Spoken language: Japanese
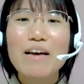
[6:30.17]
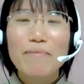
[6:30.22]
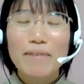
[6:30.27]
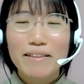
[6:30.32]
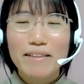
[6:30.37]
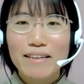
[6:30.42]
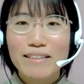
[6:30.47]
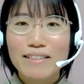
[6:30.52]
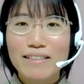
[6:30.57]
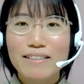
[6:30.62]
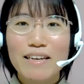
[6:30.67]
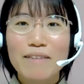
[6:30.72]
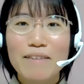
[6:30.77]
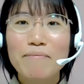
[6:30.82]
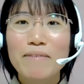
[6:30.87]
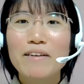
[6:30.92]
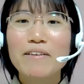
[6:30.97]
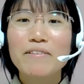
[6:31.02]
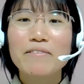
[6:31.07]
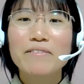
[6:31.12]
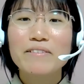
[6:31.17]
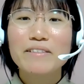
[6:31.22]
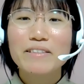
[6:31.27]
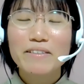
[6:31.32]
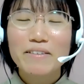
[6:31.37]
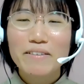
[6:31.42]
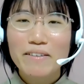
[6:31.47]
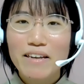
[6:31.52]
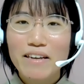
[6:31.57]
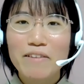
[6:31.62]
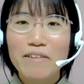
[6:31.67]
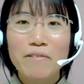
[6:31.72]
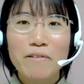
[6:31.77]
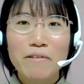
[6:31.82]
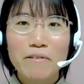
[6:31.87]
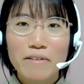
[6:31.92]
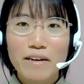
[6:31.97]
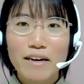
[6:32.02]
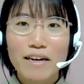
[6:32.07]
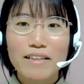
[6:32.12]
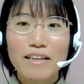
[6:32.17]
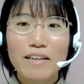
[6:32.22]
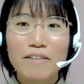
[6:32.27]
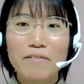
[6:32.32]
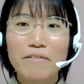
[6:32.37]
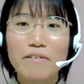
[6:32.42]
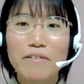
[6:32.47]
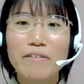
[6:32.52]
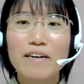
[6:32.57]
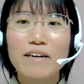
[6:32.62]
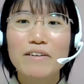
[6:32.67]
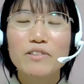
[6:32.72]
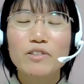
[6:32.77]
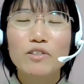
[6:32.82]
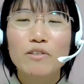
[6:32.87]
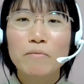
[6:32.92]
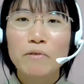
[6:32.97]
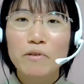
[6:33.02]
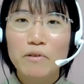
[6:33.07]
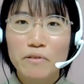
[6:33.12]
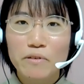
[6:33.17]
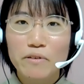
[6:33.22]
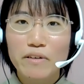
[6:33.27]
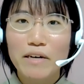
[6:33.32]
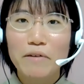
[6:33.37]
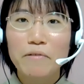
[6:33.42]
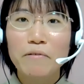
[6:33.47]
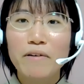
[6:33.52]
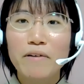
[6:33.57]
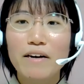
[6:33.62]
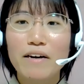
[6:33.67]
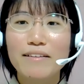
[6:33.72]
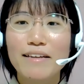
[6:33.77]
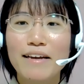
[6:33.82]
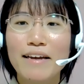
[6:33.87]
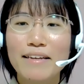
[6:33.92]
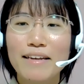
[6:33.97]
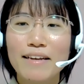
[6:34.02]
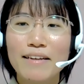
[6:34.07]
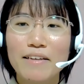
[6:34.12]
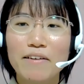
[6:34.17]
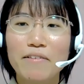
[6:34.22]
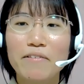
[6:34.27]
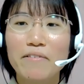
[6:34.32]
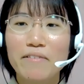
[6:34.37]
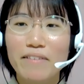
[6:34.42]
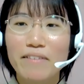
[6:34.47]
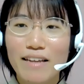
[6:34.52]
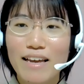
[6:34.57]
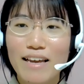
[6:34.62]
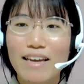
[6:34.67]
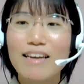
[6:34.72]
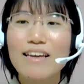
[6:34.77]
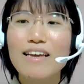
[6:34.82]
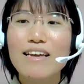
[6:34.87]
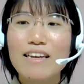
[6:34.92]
また試験勉強中にいろいろな方の学習ブログや合格体験記を読んで